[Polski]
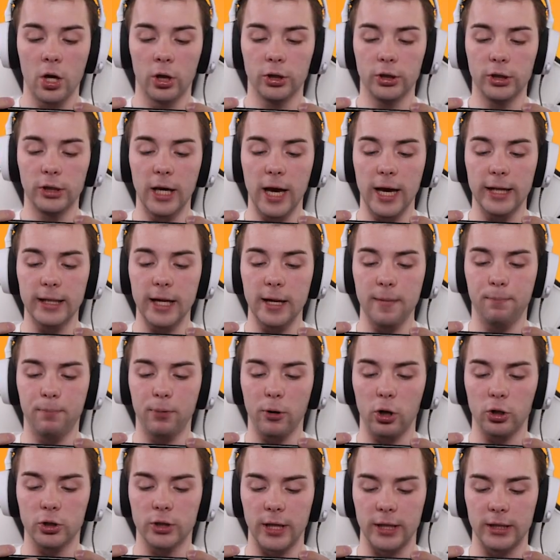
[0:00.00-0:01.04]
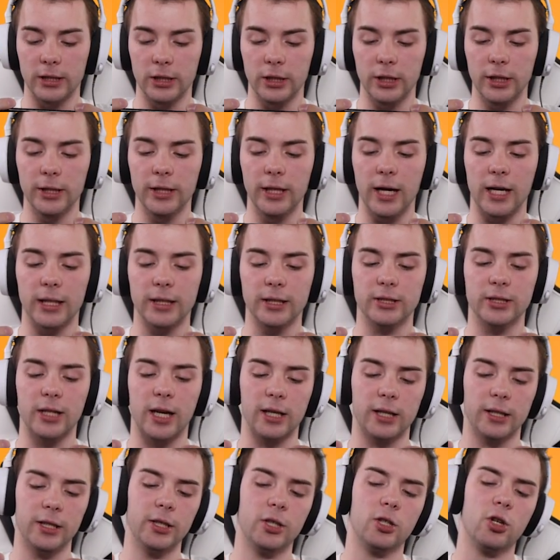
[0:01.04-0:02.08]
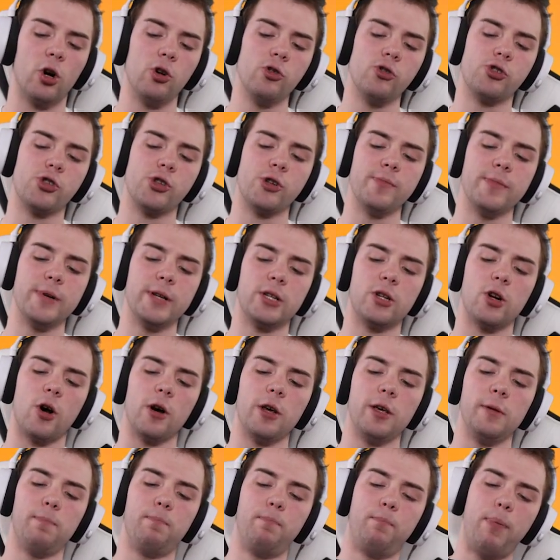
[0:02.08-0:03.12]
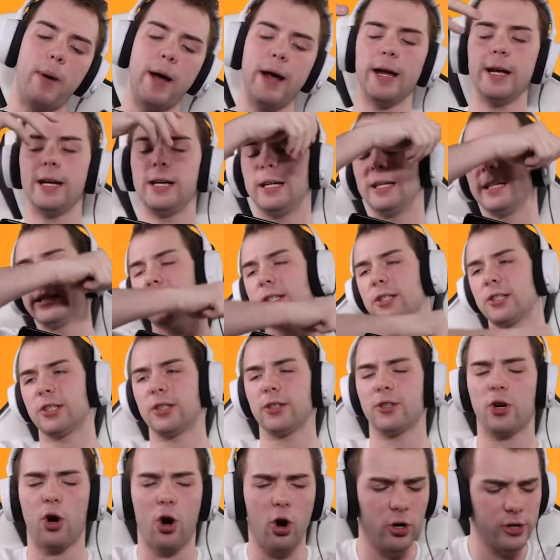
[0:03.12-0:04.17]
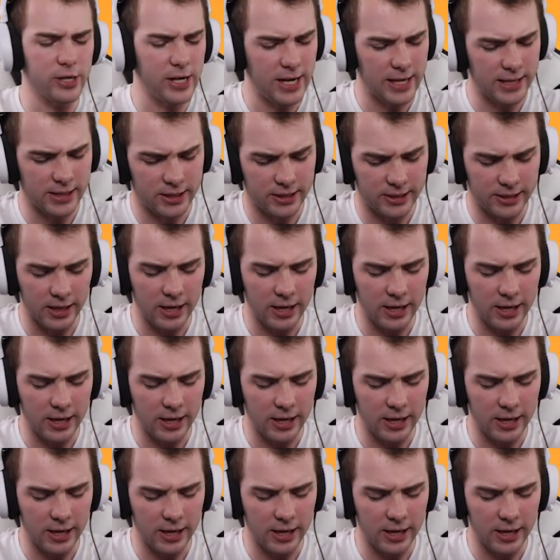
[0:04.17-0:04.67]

1% i jazda, i kończymy to i pyk, koniec.